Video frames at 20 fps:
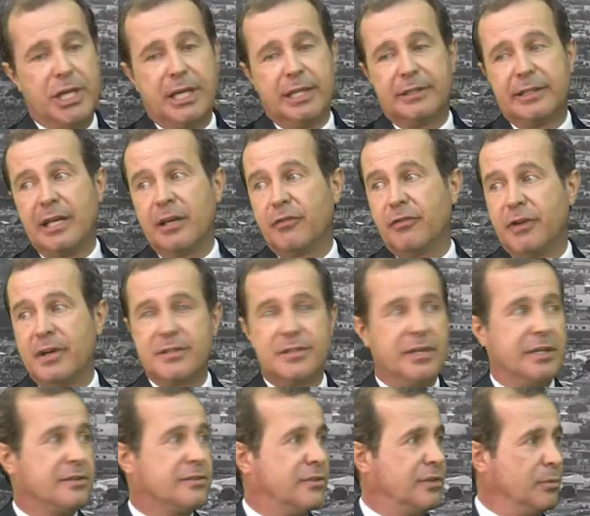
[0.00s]
ele tem que
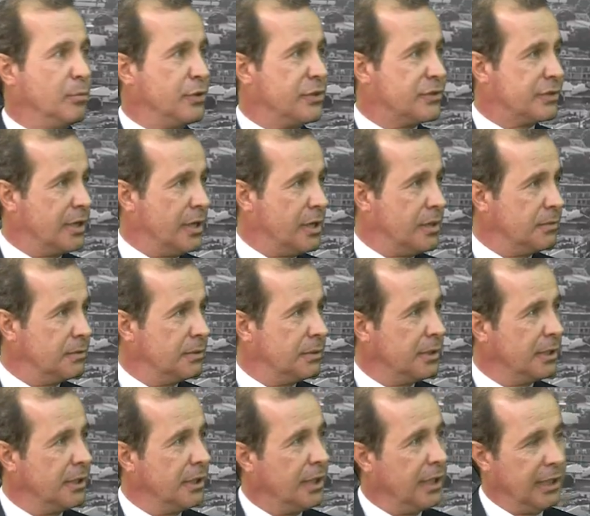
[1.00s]
fazer a distribuição,
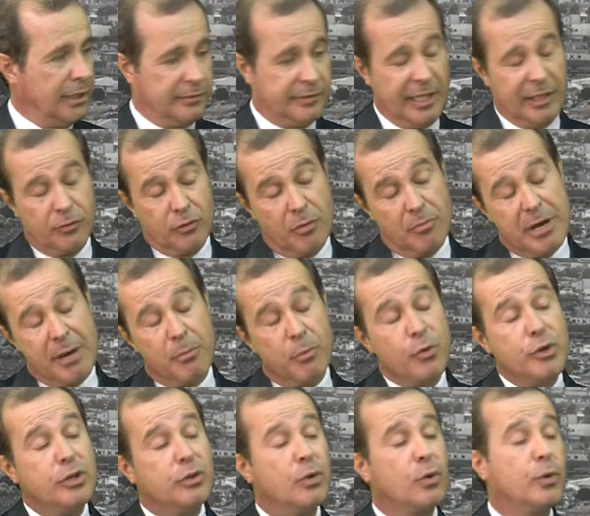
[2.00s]
ele tem que tomar
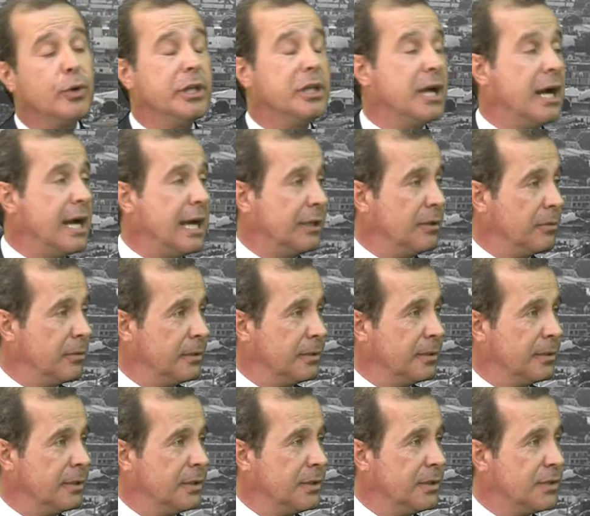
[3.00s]
muito cuidado
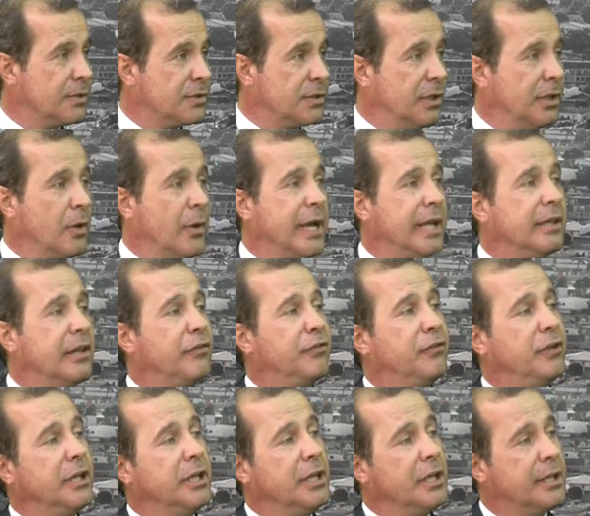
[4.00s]
se não é
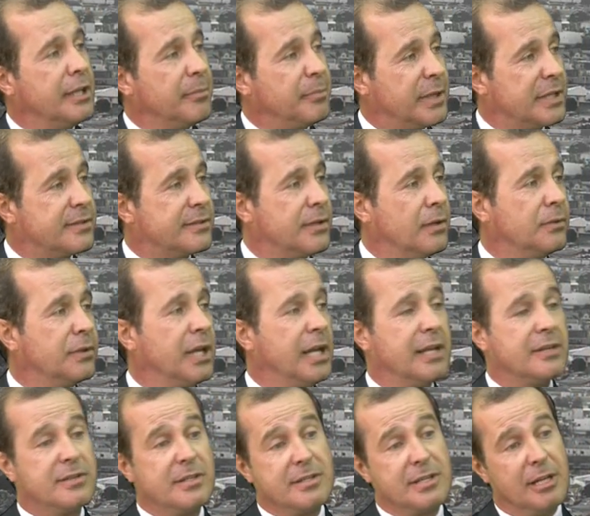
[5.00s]
indeferida a petição
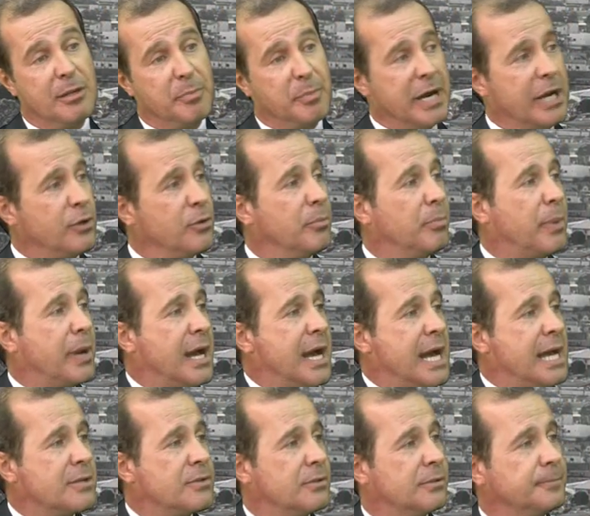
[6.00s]
dele, às vezes me, ele me perde o um prazo.
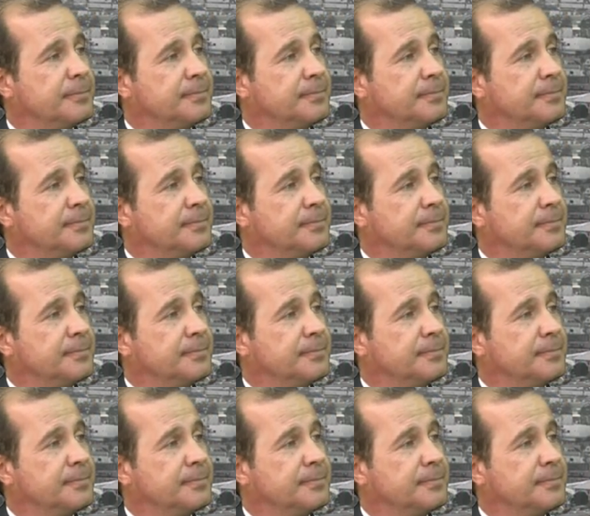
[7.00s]
tinha uma